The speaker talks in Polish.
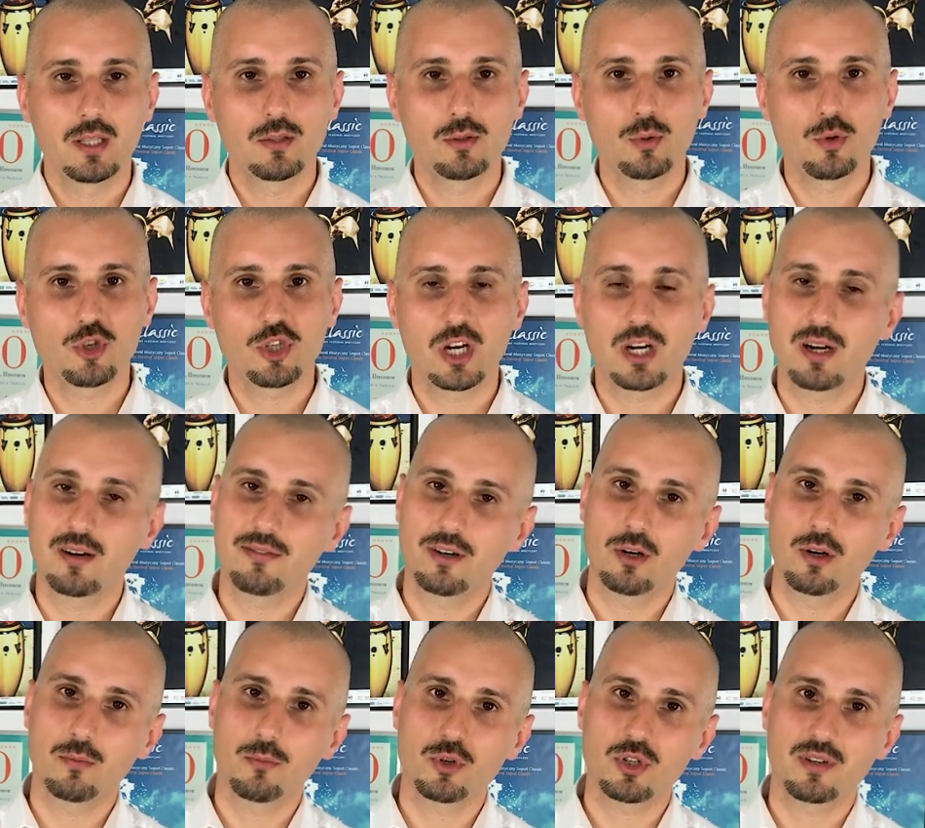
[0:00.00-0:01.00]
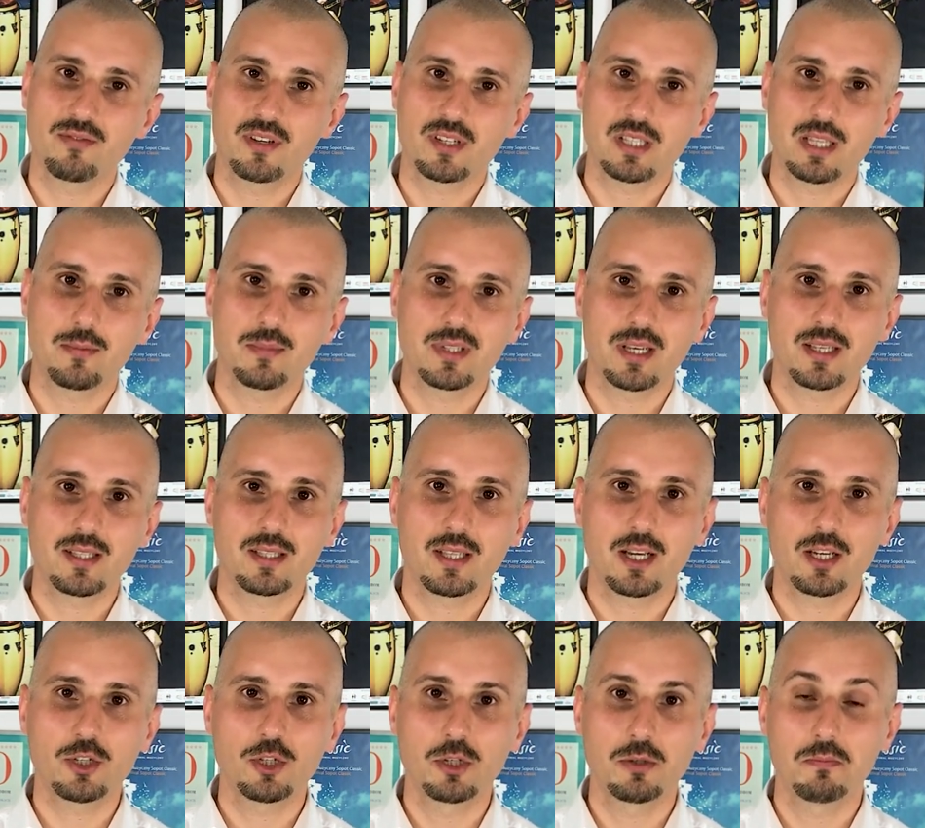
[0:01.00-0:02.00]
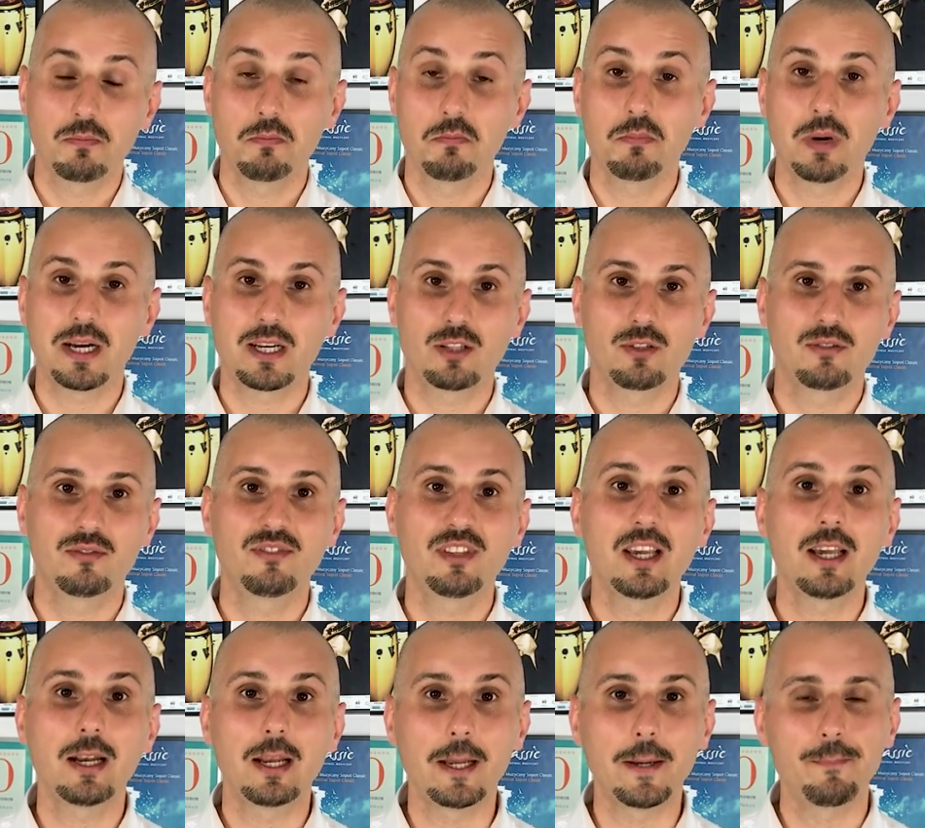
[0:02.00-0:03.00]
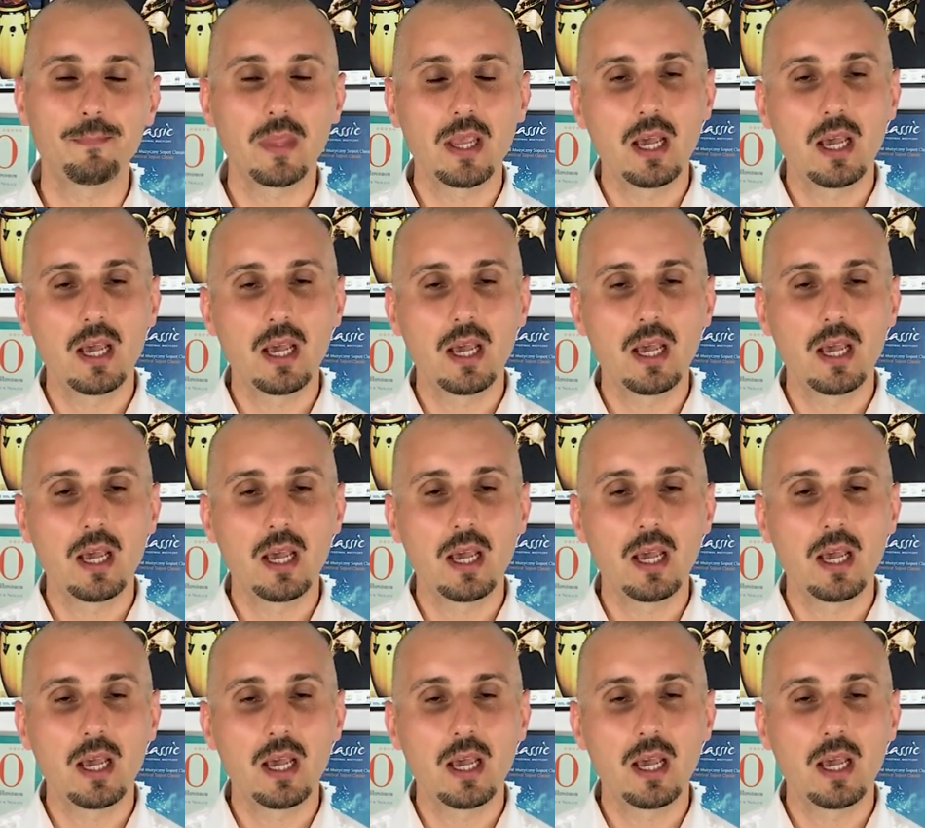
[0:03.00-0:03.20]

Cóż ciekawego może Was tam zastać? Bardzo wiele.